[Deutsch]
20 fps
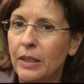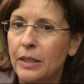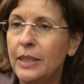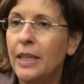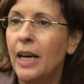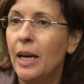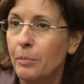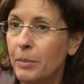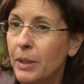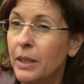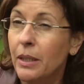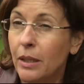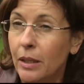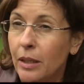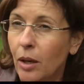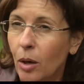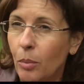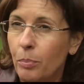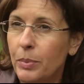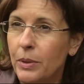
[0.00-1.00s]
Die haben ja
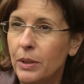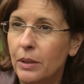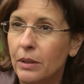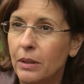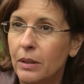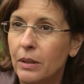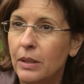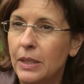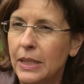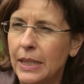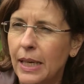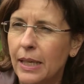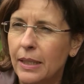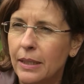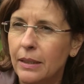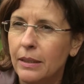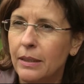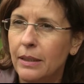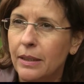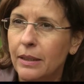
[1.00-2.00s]
geglaubt, äh, sie
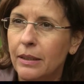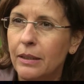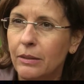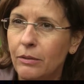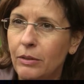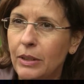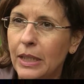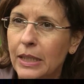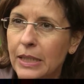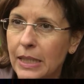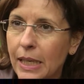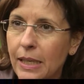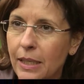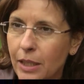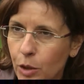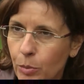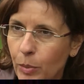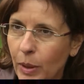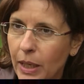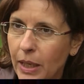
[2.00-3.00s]
hätten irgendwie jetzt
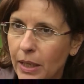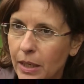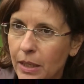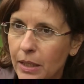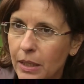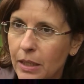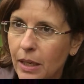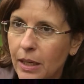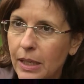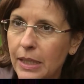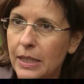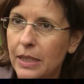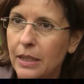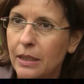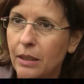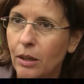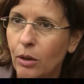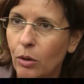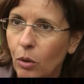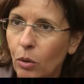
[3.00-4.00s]
endlich mal einen
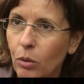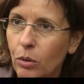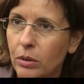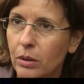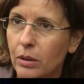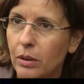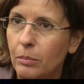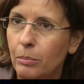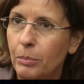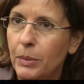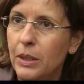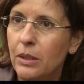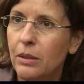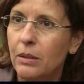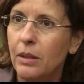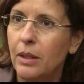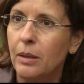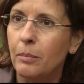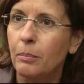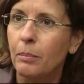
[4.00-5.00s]
Teilsieg errungen mit
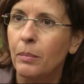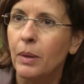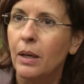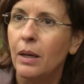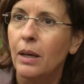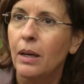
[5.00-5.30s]
dem